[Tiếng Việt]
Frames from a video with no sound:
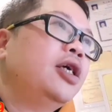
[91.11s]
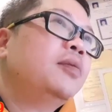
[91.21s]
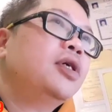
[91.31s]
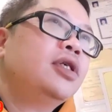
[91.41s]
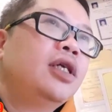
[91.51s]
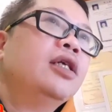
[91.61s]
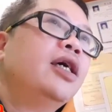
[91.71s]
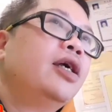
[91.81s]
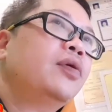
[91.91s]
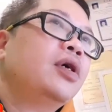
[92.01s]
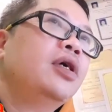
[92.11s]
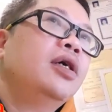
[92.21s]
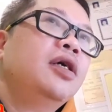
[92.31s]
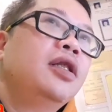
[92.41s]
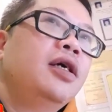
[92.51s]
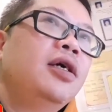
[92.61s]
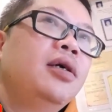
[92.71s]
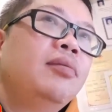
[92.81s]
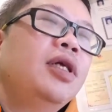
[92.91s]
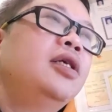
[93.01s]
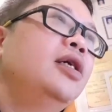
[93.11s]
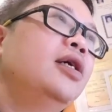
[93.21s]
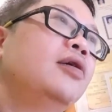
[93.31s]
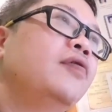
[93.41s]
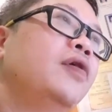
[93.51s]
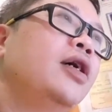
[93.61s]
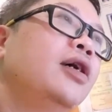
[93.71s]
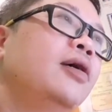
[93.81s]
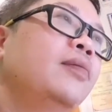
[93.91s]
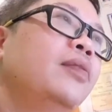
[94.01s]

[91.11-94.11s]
nhưng mà dân gian ngoài kia người ta bắt chiếc, và